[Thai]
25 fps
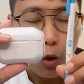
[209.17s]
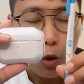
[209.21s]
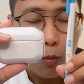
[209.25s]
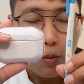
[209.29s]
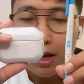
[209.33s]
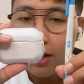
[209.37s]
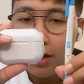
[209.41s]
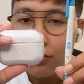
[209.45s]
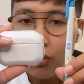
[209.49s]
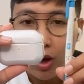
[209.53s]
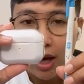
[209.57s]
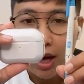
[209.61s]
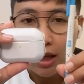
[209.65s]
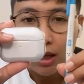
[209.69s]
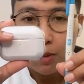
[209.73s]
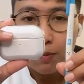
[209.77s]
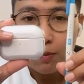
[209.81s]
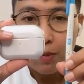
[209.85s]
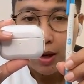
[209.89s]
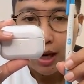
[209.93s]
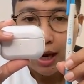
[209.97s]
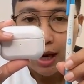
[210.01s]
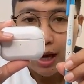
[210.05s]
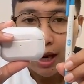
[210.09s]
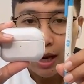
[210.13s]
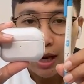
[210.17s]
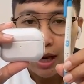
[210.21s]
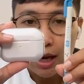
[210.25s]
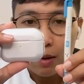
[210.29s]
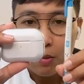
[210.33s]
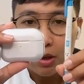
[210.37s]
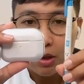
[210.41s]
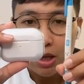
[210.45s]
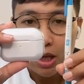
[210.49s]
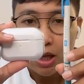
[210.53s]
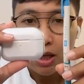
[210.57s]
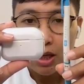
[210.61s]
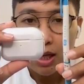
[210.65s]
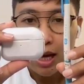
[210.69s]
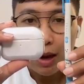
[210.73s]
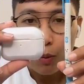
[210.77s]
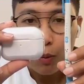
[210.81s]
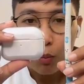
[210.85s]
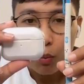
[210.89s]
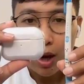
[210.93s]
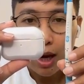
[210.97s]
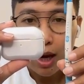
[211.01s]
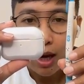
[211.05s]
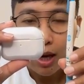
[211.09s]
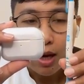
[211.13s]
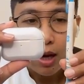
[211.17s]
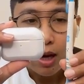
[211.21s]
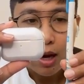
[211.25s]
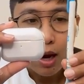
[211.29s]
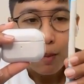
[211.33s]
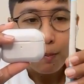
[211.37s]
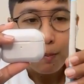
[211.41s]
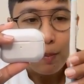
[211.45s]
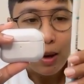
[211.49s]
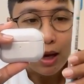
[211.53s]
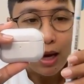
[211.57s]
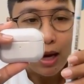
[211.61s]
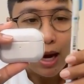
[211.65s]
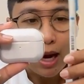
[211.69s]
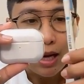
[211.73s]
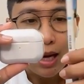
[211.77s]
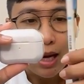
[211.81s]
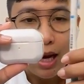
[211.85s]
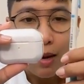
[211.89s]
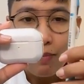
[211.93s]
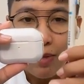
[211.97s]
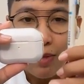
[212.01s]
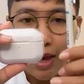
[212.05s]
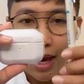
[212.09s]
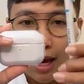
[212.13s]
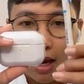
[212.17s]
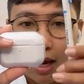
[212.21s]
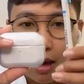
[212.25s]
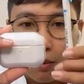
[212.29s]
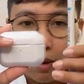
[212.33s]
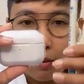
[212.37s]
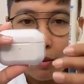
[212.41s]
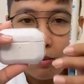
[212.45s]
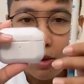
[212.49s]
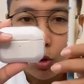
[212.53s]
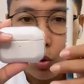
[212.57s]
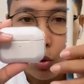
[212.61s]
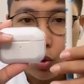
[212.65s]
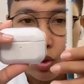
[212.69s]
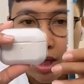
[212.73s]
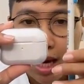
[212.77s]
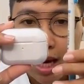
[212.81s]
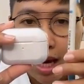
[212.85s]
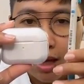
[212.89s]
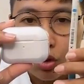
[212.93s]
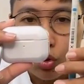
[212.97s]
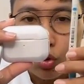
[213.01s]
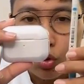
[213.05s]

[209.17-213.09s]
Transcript: เราไม่ได้โฟกัสที่ปัญหาเมื่อกี้ถามว่าปากกาด้ามเนี้ย มันมีธง